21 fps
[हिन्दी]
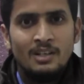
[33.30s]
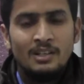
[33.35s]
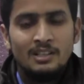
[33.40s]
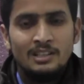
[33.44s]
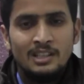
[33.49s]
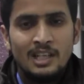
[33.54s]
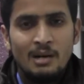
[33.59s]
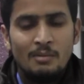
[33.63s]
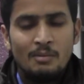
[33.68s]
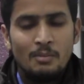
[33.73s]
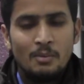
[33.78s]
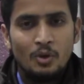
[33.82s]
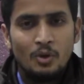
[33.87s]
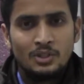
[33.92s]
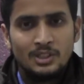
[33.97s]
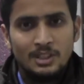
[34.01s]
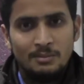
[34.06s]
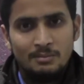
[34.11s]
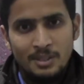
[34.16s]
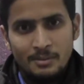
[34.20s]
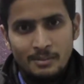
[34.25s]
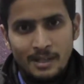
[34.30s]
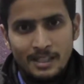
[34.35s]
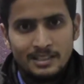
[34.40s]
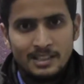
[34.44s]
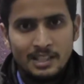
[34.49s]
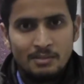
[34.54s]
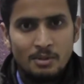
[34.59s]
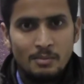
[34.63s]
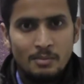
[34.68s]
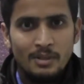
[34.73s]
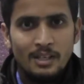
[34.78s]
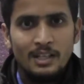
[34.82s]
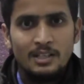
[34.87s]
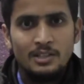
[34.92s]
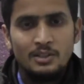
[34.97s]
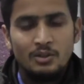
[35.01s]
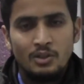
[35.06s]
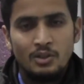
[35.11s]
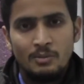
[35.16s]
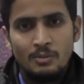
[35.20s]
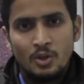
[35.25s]
यहाँ पे मेरे को शिव धीमान सर भी मिले
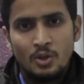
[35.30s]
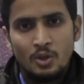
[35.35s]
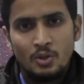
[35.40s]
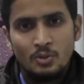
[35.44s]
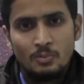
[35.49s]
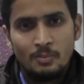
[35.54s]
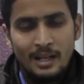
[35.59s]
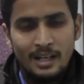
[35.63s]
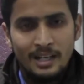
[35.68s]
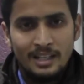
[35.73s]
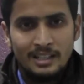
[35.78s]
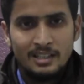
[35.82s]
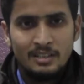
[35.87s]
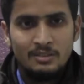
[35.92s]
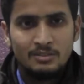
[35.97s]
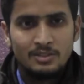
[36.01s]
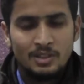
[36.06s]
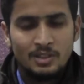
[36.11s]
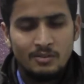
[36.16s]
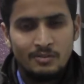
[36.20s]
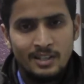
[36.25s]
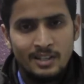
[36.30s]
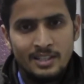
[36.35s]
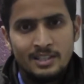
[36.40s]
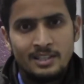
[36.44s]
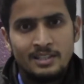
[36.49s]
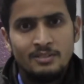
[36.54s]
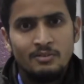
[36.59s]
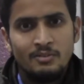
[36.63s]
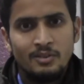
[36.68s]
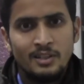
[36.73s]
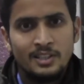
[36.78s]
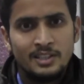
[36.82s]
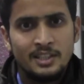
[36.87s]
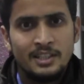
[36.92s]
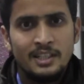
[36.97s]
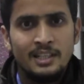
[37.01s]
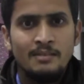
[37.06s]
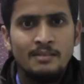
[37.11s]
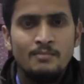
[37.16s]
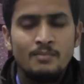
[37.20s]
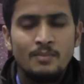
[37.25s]
जिन्होंने मेरे को पहले दिन सो फर्स्ट फर्स्ट
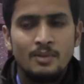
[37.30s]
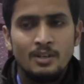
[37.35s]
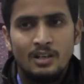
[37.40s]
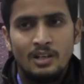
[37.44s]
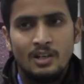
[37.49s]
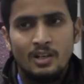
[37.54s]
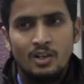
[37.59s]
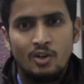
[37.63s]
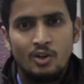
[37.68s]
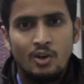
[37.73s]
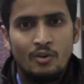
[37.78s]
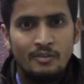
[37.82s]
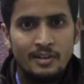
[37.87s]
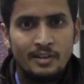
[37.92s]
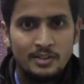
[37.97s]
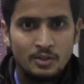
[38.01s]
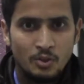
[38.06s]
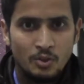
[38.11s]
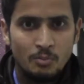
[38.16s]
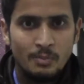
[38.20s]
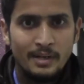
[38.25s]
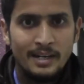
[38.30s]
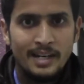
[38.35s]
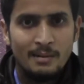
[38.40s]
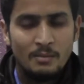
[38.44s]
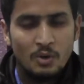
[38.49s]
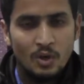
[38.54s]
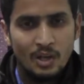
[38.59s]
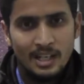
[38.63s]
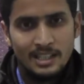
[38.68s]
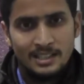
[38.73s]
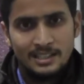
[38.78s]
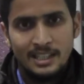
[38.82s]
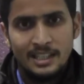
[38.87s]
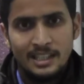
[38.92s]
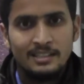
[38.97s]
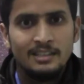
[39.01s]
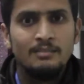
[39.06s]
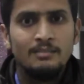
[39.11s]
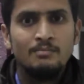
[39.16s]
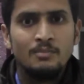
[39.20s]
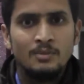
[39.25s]
डे कॉन्फ्रेंस रूम में डेमो क्लास दिया
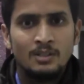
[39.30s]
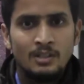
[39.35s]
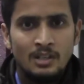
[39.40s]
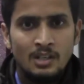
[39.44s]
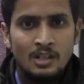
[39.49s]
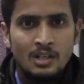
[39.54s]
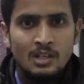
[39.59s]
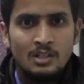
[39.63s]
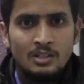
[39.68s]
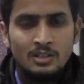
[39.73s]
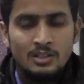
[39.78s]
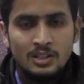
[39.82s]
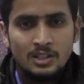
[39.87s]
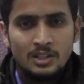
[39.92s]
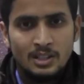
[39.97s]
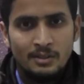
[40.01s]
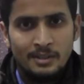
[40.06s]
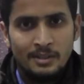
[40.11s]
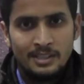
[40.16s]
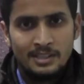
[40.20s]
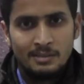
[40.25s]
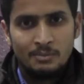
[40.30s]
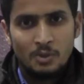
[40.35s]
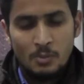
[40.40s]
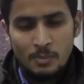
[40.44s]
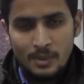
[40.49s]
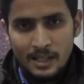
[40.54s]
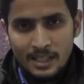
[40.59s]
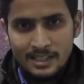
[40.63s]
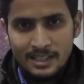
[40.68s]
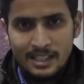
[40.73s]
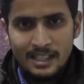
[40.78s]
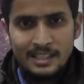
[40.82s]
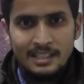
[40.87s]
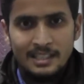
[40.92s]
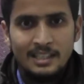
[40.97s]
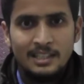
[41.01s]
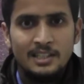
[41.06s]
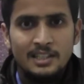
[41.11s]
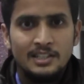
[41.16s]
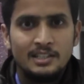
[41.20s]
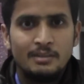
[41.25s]
था जिसकी वजह से मेरे को पता चला कि
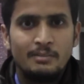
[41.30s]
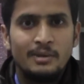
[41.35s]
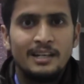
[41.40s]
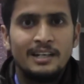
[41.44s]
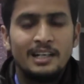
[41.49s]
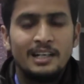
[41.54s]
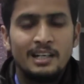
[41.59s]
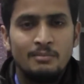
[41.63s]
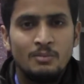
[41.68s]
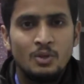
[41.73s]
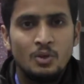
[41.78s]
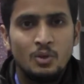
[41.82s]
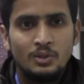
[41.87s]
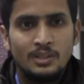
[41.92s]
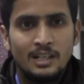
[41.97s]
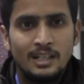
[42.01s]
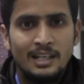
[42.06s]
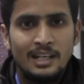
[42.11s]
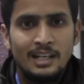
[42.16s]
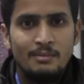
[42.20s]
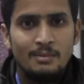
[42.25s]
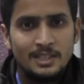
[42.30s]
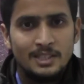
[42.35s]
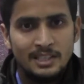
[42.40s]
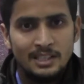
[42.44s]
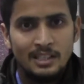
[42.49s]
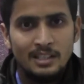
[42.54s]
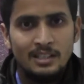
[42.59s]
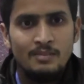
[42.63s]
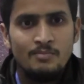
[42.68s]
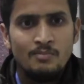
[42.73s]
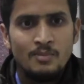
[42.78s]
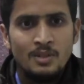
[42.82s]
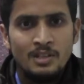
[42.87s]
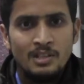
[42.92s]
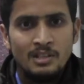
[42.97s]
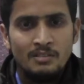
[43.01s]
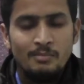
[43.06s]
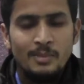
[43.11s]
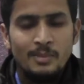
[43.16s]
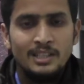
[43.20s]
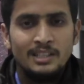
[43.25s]
ये डिजिटल मार्केटिंग में होता क्या है बेसिकली
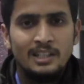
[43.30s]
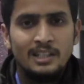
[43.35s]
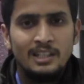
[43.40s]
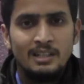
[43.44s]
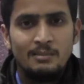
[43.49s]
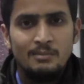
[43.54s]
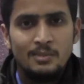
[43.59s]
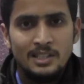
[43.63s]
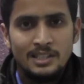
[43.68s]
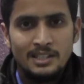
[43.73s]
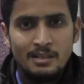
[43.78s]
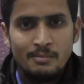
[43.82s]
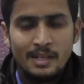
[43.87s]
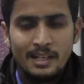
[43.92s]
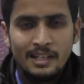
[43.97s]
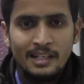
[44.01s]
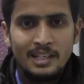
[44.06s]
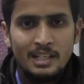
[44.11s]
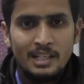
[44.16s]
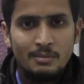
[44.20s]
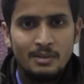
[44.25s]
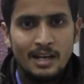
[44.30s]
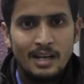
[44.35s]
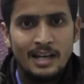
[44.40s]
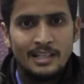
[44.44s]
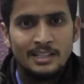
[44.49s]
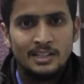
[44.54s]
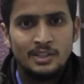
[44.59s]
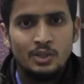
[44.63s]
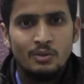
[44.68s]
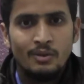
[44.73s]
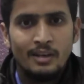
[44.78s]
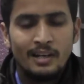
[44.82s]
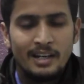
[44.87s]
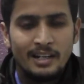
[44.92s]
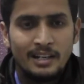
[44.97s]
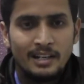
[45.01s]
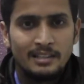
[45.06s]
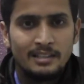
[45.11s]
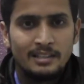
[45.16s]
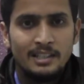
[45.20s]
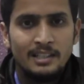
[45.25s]
बेसिकली हम डिजिटल मार्केटिंग में एस e वगैरह
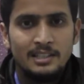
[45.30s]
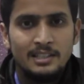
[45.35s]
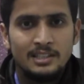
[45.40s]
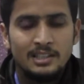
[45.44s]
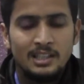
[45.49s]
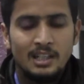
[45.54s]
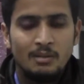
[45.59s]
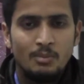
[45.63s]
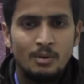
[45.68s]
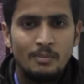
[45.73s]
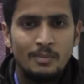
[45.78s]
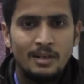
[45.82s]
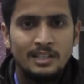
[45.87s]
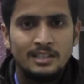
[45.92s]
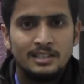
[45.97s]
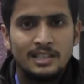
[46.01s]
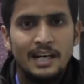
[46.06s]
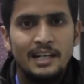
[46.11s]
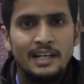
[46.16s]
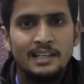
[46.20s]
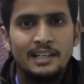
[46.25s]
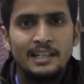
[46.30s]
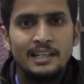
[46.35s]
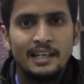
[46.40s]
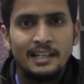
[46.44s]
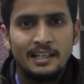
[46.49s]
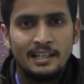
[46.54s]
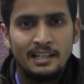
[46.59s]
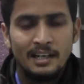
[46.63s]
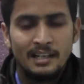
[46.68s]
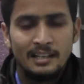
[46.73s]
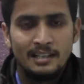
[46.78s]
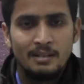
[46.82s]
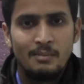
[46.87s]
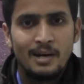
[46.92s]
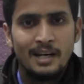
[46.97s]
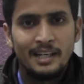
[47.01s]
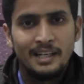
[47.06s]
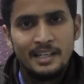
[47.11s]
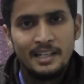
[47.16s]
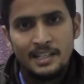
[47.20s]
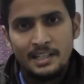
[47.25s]
करते हैं जिससे हम अपने साइट की रैंकिंग करते हैं
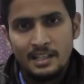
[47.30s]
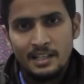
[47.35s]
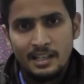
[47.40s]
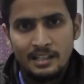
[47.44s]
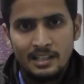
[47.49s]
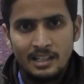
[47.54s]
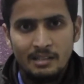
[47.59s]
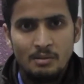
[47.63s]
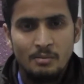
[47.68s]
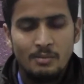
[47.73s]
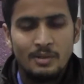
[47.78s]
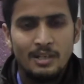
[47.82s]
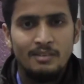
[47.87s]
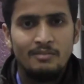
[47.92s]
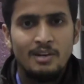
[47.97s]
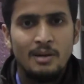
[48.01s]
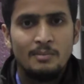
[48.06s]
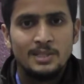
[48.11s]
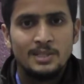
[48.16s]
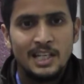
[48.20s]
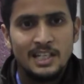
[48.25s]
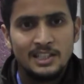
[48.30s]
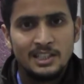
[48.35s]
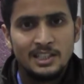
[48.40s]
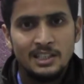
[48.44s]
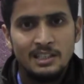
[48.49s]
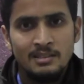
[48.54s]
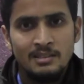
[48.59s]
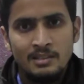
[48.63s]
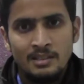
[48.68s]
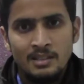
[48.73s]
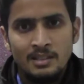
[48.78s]
मार्केटिंग करते हैं हम अपने वेबसाइट्स की